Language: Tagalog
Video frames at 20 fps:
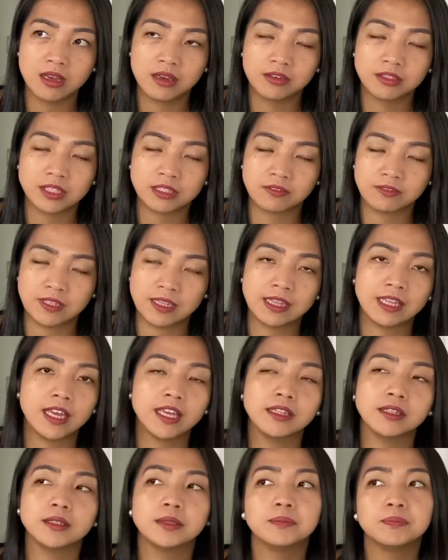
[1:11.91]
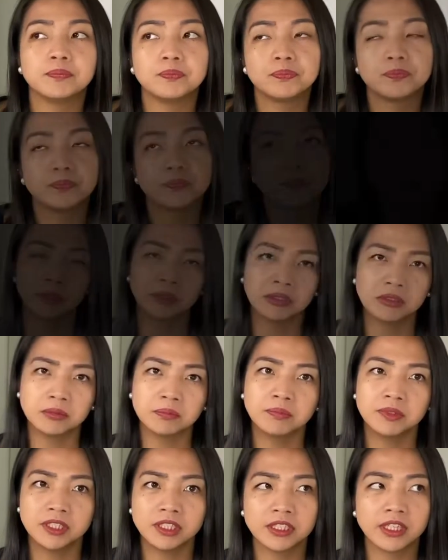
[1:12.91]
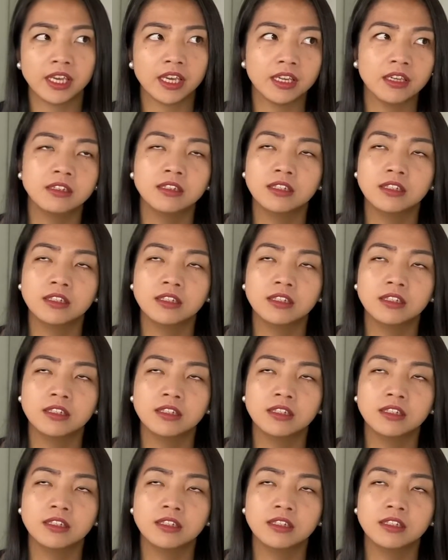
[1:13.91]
sa Finland. Sabi ko, sige,